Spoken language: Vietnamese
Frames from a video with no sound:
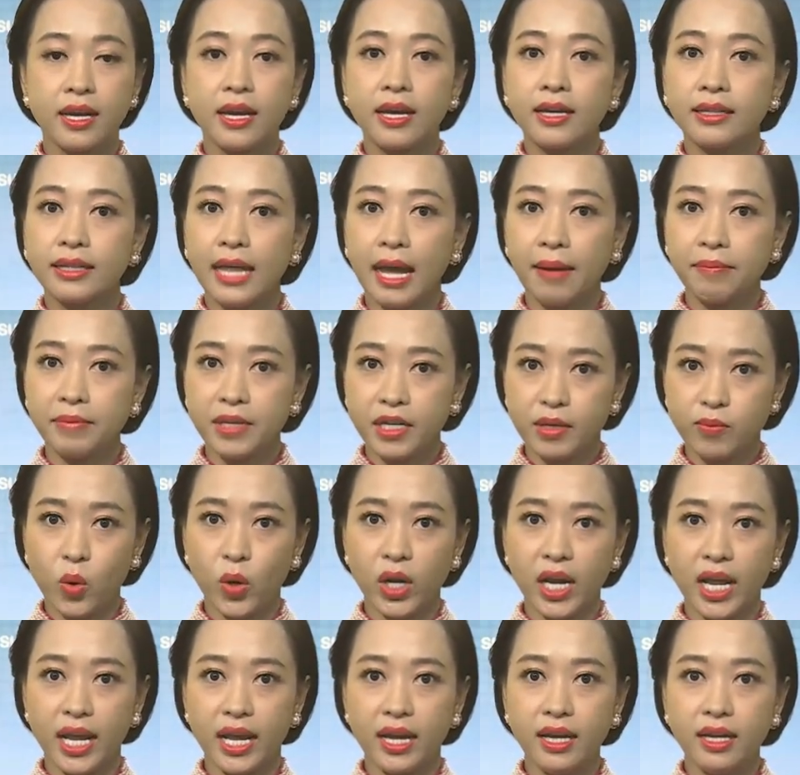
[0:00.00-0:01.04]
Tham dự buổi
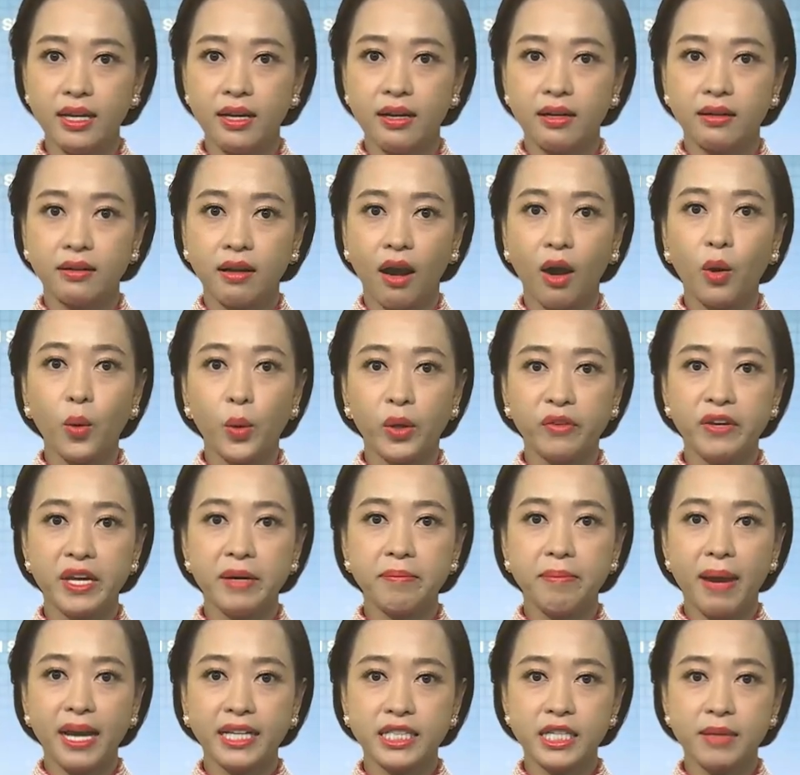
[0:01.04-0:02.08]
lễ có Ủy viên
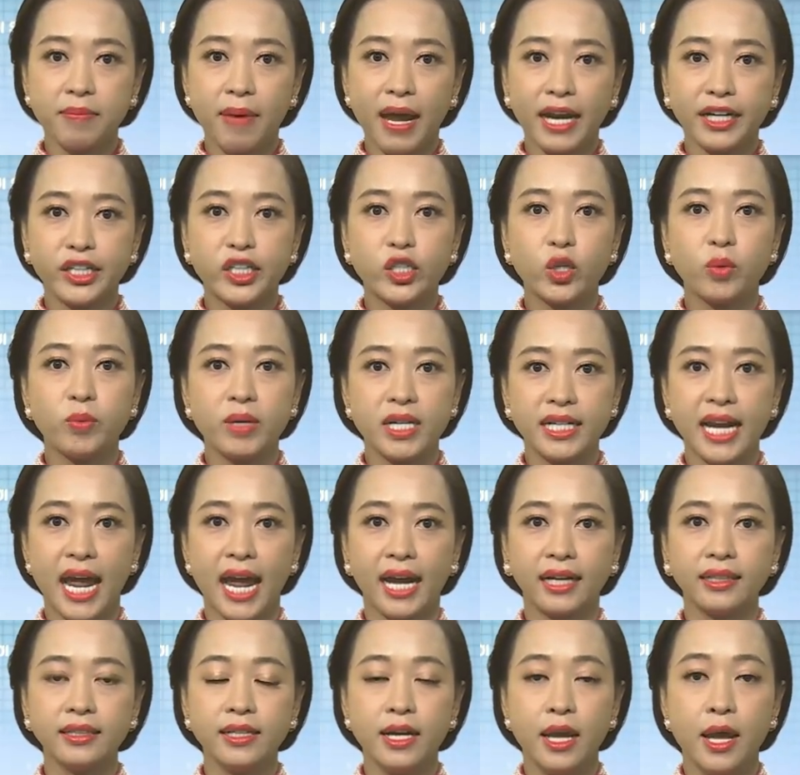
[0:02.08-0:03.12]
Ban chấp hành Trung ương
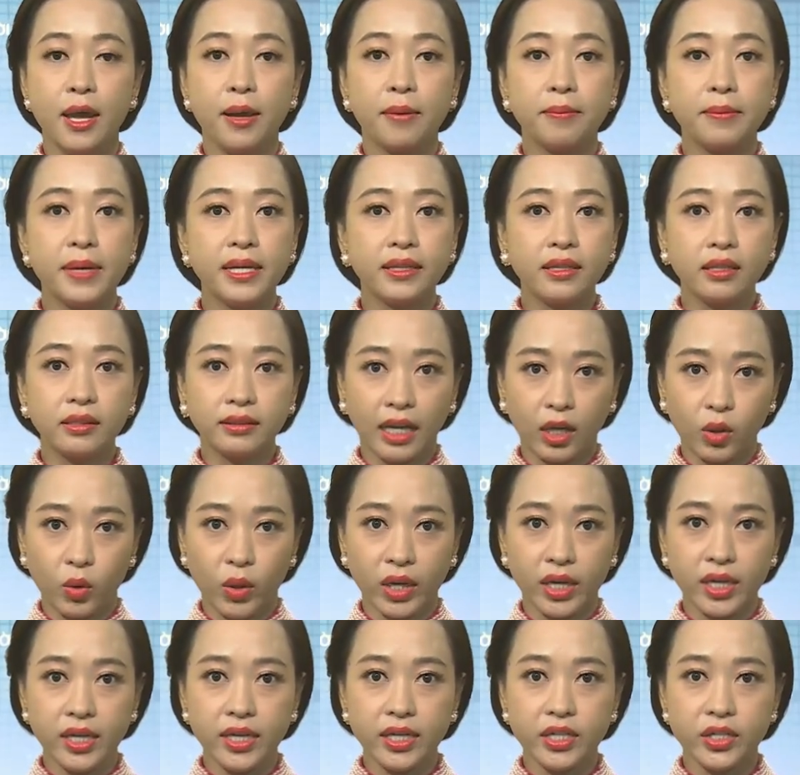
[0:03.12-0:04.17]
Đảng, Bí thư Thành
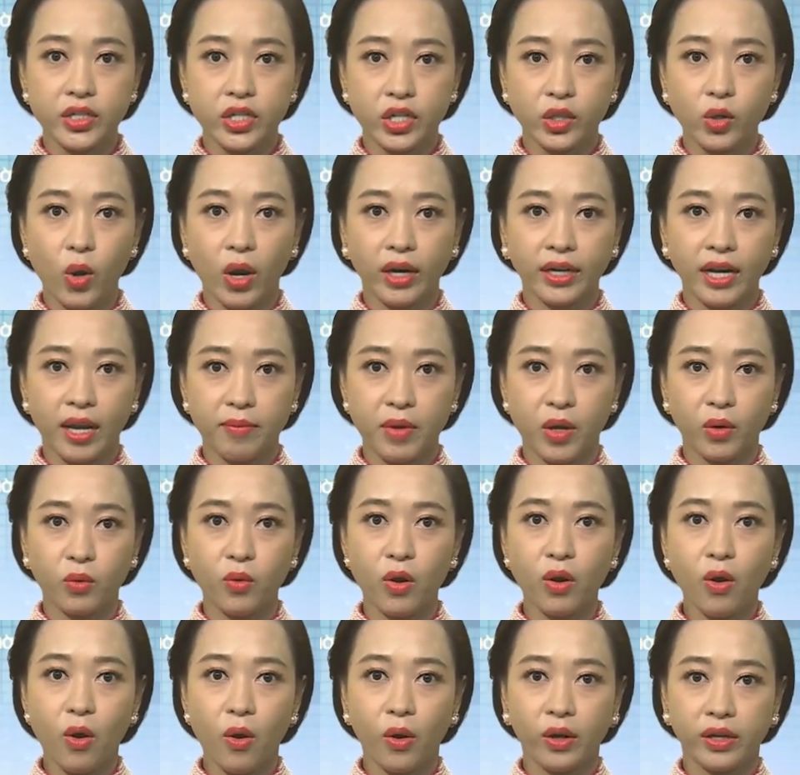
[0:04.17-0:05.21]
ủy, Trưởng đoàn đại biểu Quốc
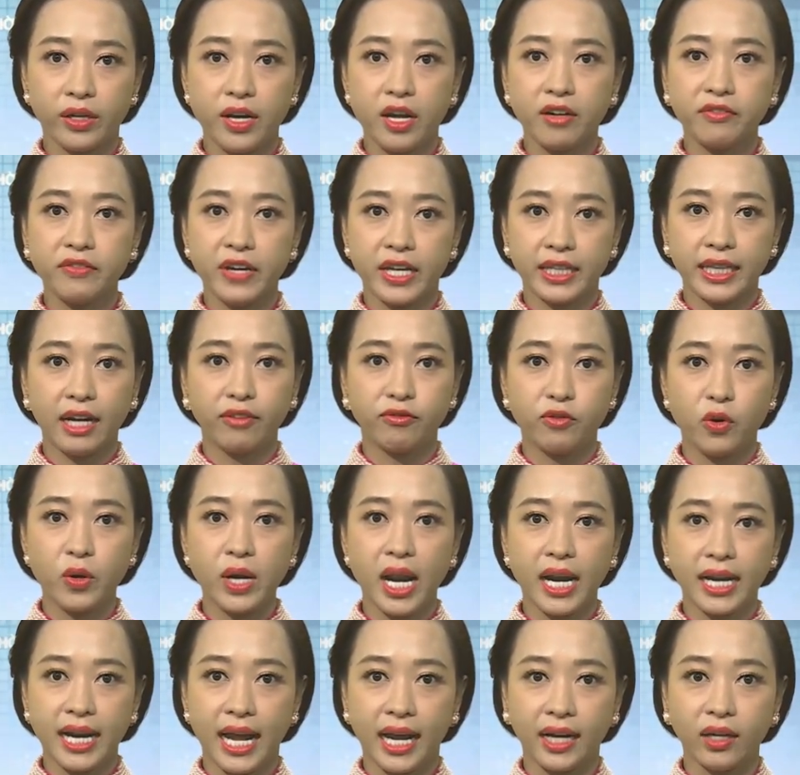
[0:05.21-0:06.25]
hội đơn vị thành phố Đà
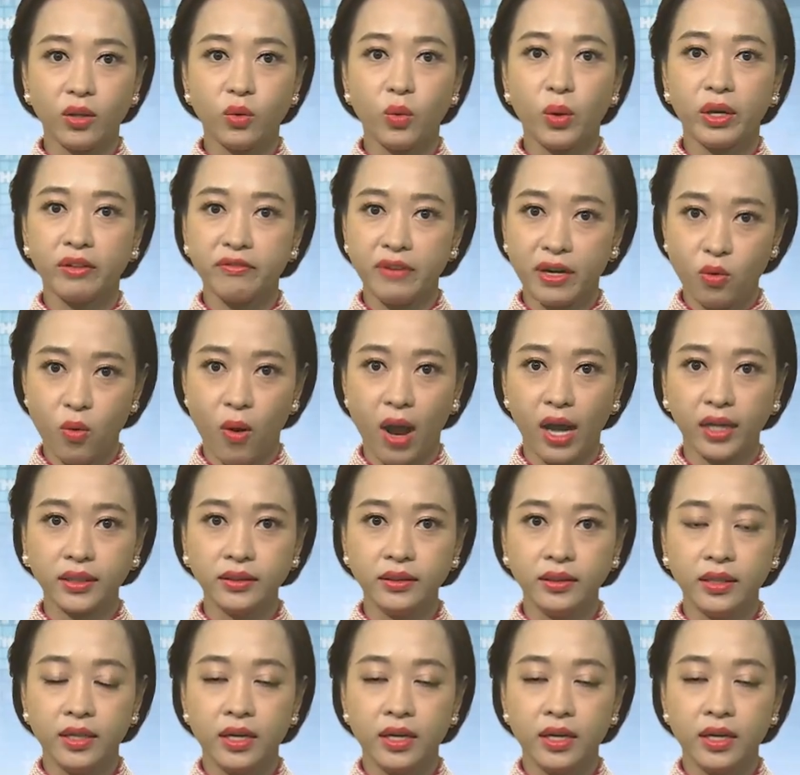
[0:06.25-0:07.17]
Nẵng Nguyễn Văn Quảng,